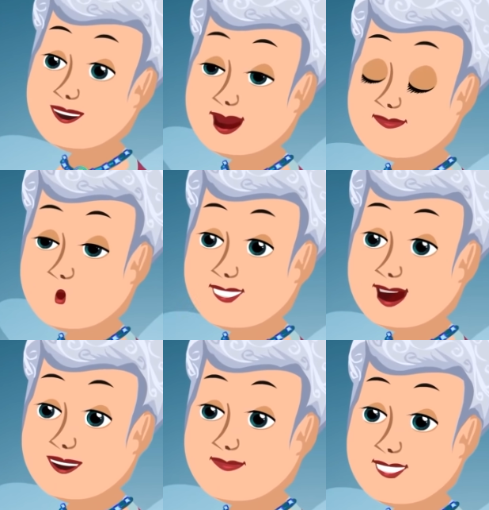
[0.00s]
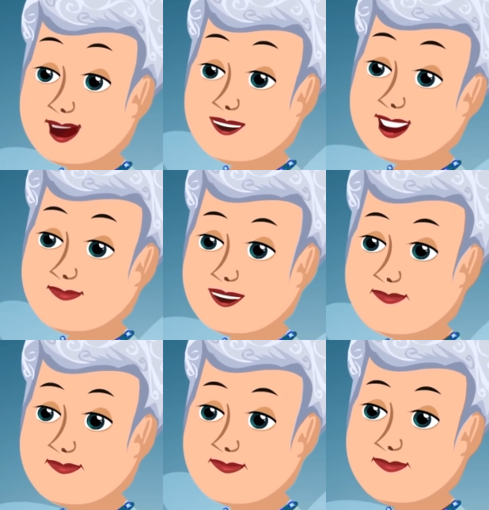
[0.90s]
আমি একজন পরী
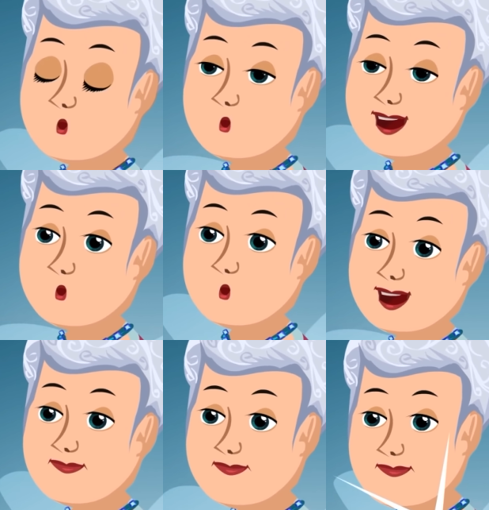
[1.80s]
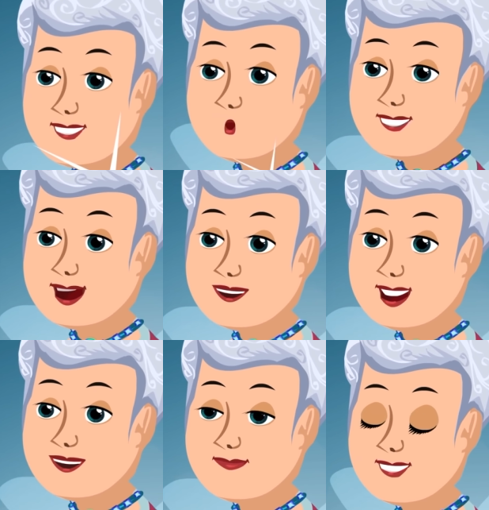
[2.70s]
মা এখন কান্নাকাটি
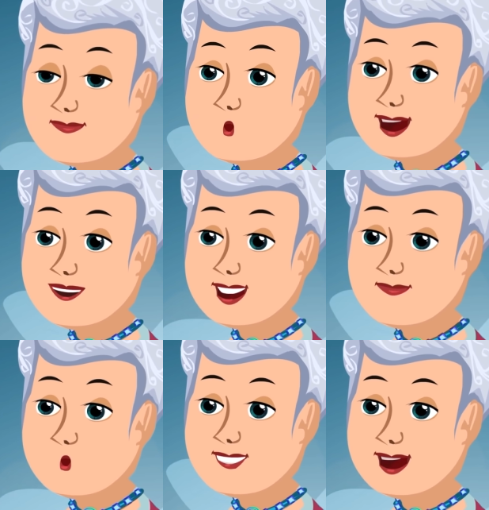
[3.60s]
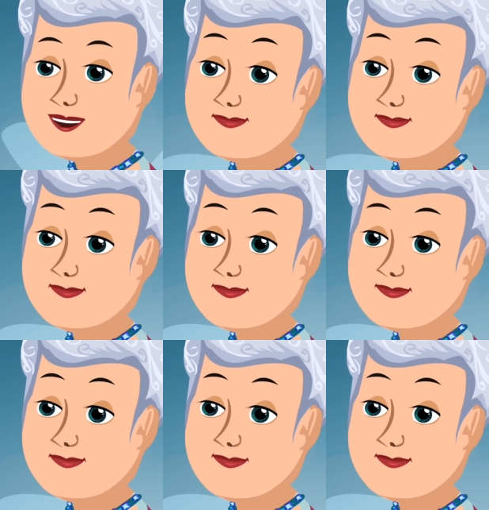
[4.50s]
বন্ধ করো আর বলো কি